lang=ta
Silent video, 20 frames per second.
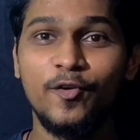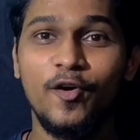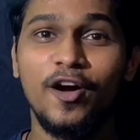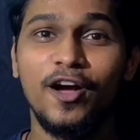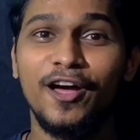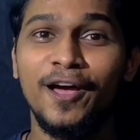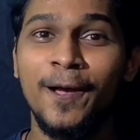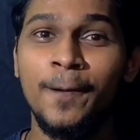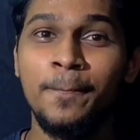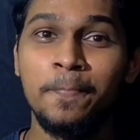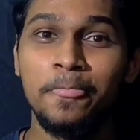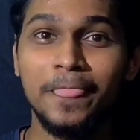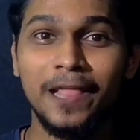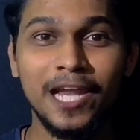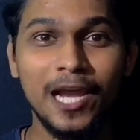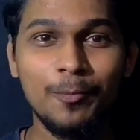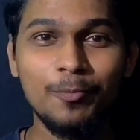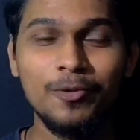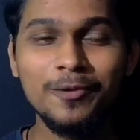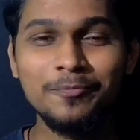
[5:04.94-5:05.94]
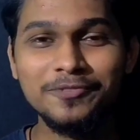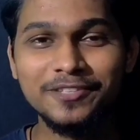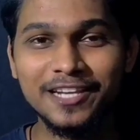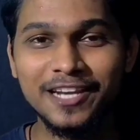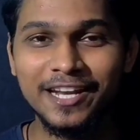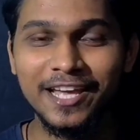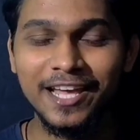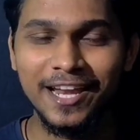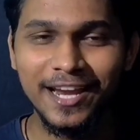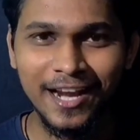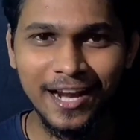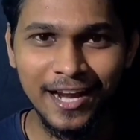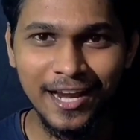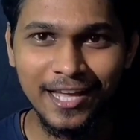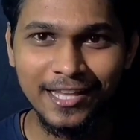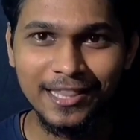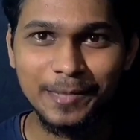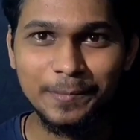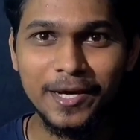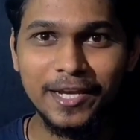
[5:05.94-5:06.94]
பண்ணுவாங்க நம்மளும் சில
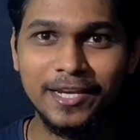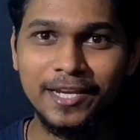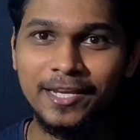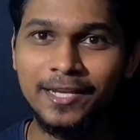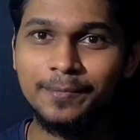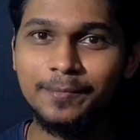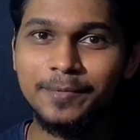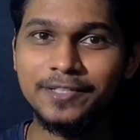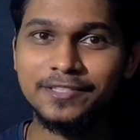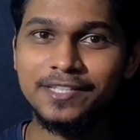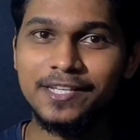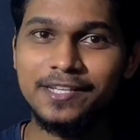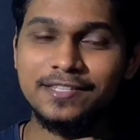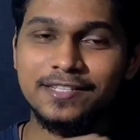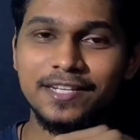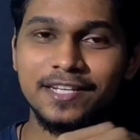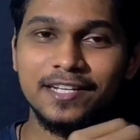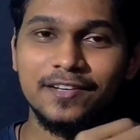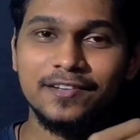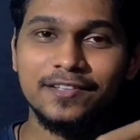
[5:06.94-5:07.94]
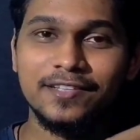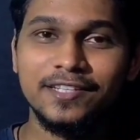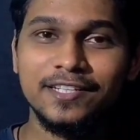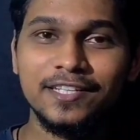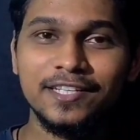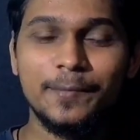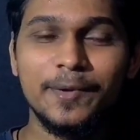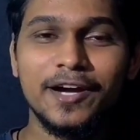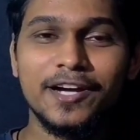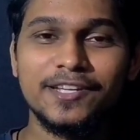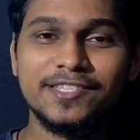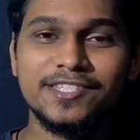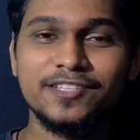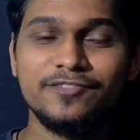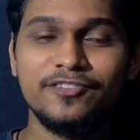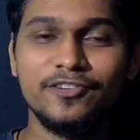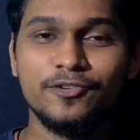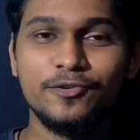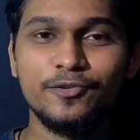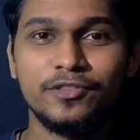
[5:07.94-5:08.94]
நேரங்களில் அந்த மாதிரி பர்சன்ஸ் கிட்ட வந்து நம்ம
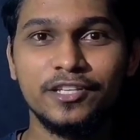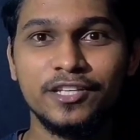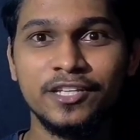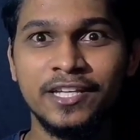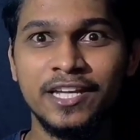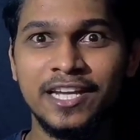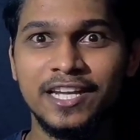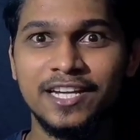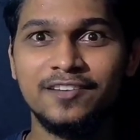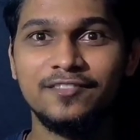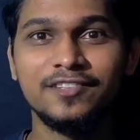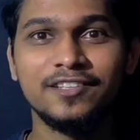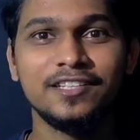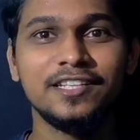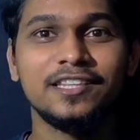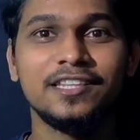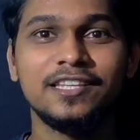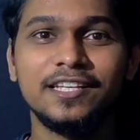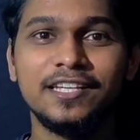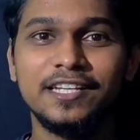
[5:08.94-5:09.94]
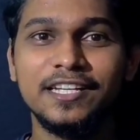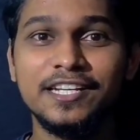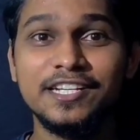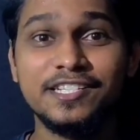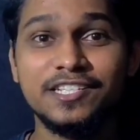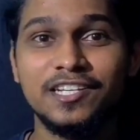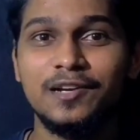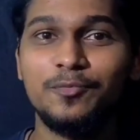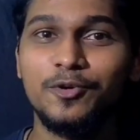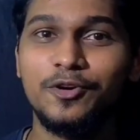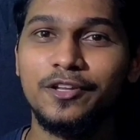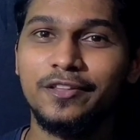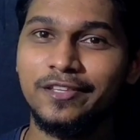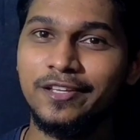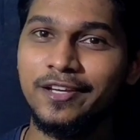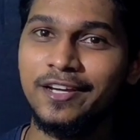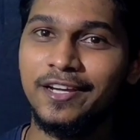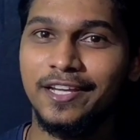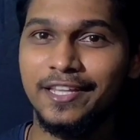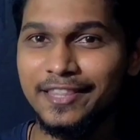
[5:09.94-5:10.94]
கட்சிஃபை கொடுத்து எனக்கு வந்து இந்த இன்ஷியல்
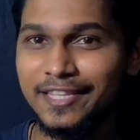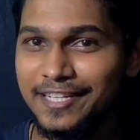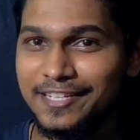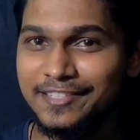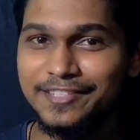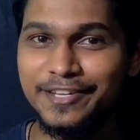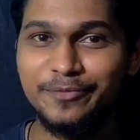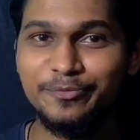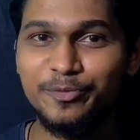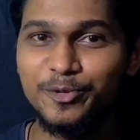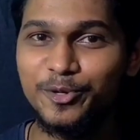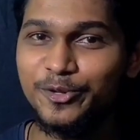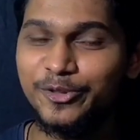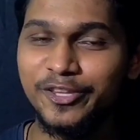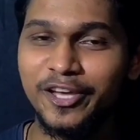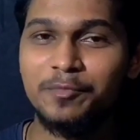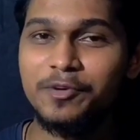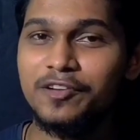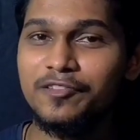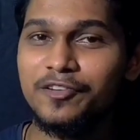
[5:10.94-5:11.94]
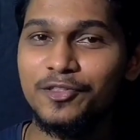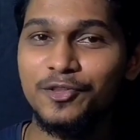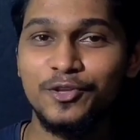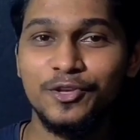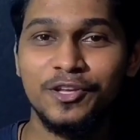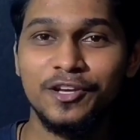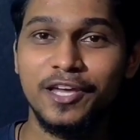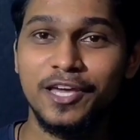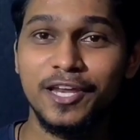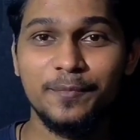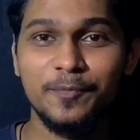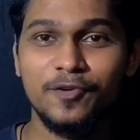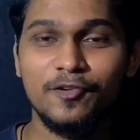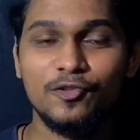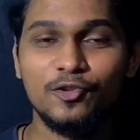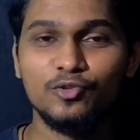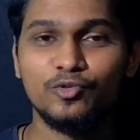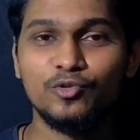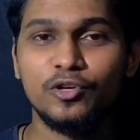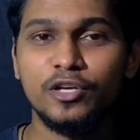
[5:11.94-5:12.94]
போட்டுத்தா இந்த டிசைன் போட்டுத்தா அப்படின்னு வந்து நிறைய
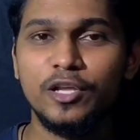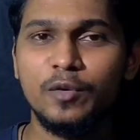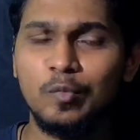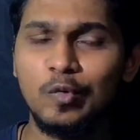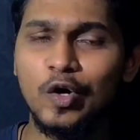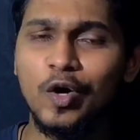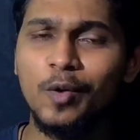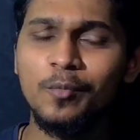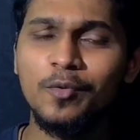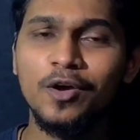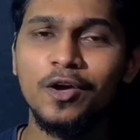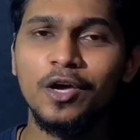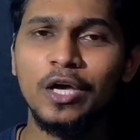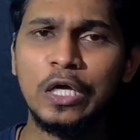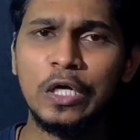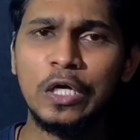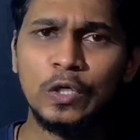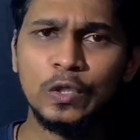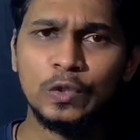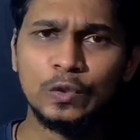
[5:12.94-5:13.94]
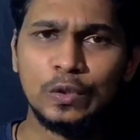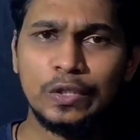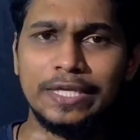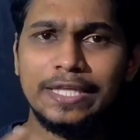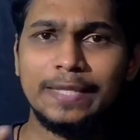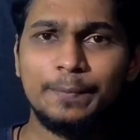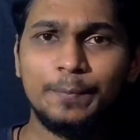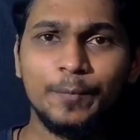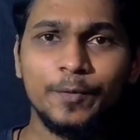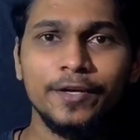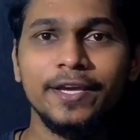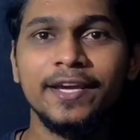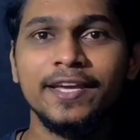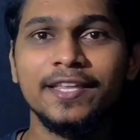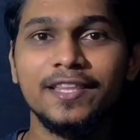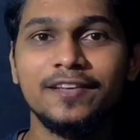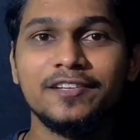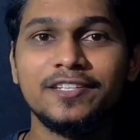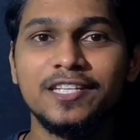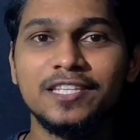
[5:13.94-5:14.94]
பேர் வந்து சொல்லியிருப்போம் ஸோ இப்போ
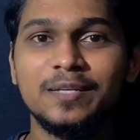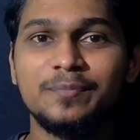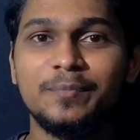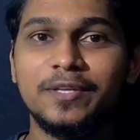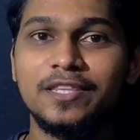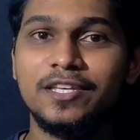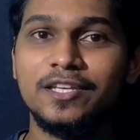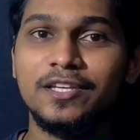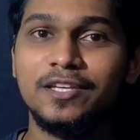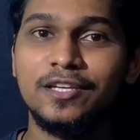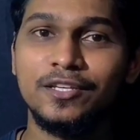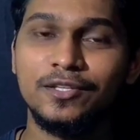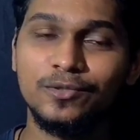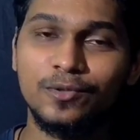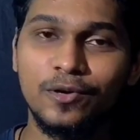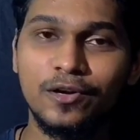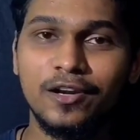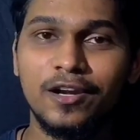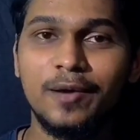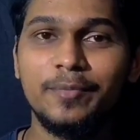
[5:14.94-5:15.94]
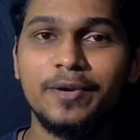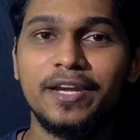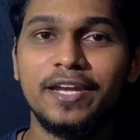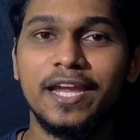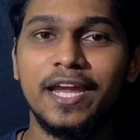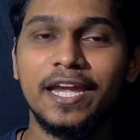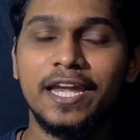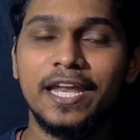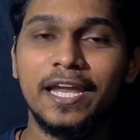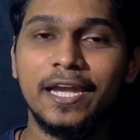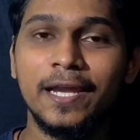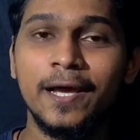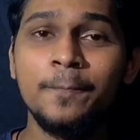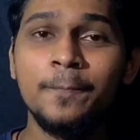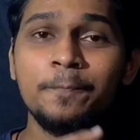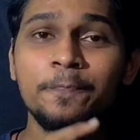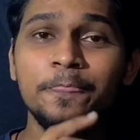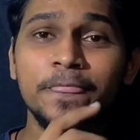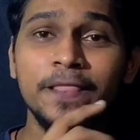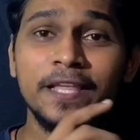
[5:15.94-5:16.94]
ஏன் இந்த விஷயத்தை பற்றி சொல்கிறேன் அப்படின்னு கேட்டிங்கன்னா